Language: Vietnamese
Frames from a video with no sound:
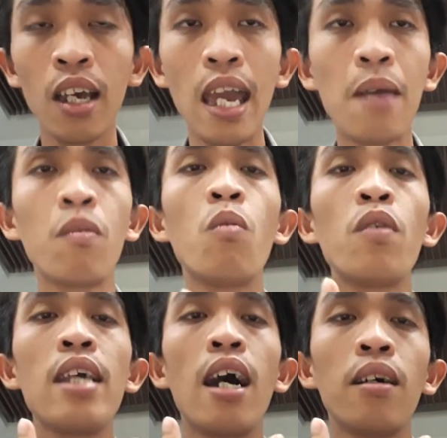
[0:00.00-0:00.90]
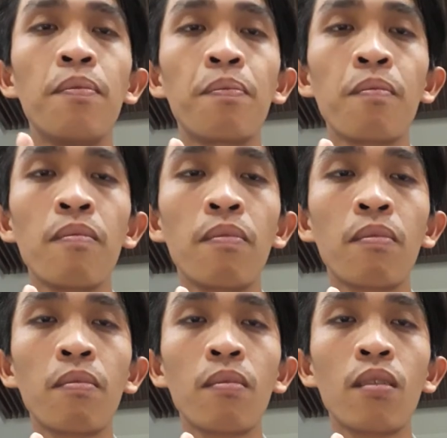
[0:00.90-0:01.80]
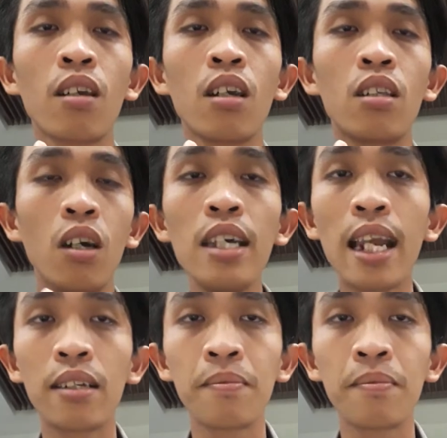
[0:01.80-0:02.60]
em không bao giờ chửi anh